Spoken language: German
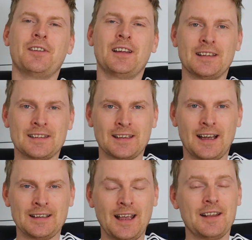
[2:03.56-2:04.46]
die werden jetzt
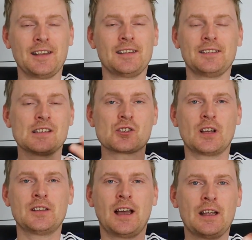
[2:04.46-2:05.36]
sagen, ja, der, der
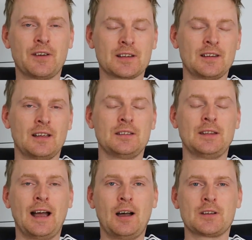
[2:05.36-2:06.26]
stand da einfach
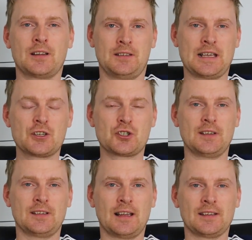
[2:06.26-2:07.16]
da und hat sich
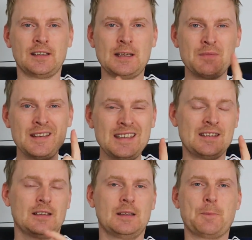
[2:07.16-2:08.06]
anschießen lassen. Eben
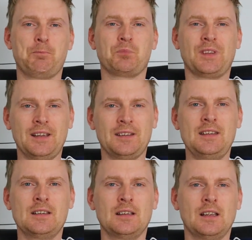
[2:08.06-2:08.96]
nicht. Das
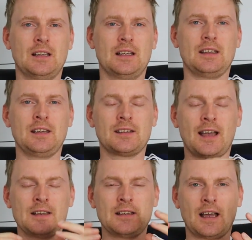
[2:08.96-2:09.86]
hier ist
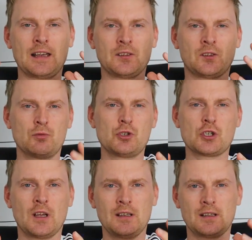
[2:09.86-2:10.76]
ein, ein
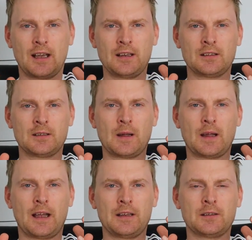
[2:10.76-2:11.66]
Zustand, eine,
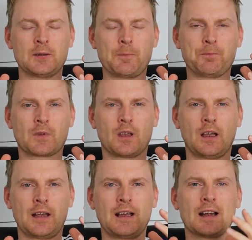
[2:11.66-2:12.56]
eine,
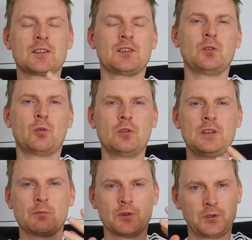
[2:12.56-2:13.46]
eine Aktion,
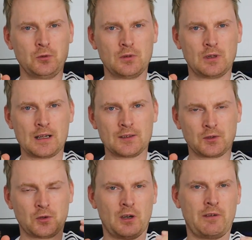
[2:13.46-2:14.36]
die musst du als
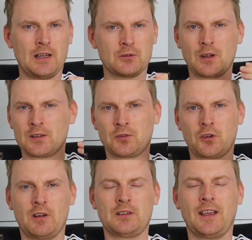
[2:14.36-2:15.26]
Torwart oder als
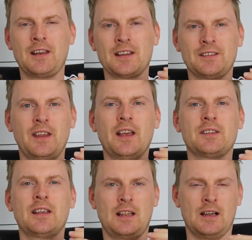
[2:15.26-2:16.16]
Torwarttrainer sehr,
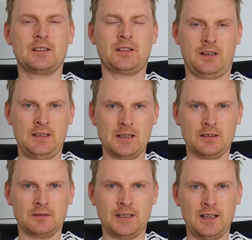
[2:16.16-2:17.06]
sehr lange
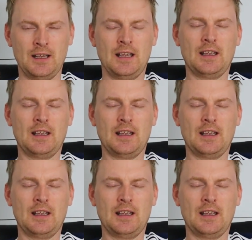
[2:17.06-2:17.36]
trainieren. Ja?